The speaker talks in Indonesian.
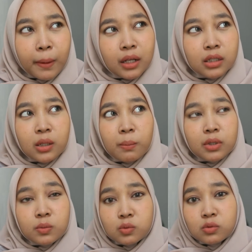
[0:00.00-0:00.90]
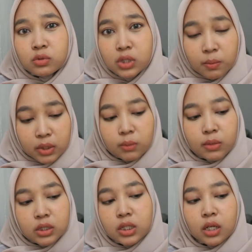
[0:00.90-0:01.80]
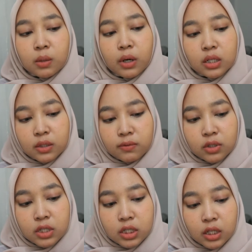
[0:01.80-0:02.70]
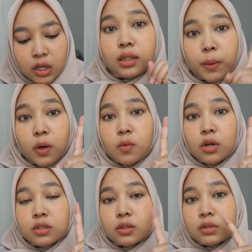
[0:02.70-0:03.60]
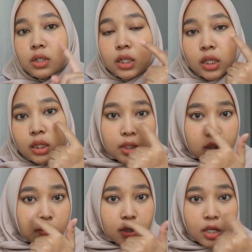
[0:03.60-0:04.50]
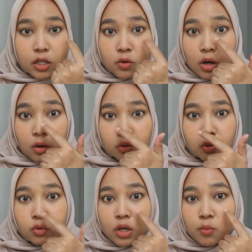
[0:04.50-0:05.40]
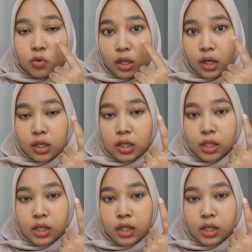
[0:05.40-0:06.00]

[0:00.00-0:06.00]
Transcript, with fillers: 8 sampai 10 jam ini masih ada banget sih foundationnya tapi aku mau ngasih tau sedikit ini di bagian hidung aku tuh udah mulai rada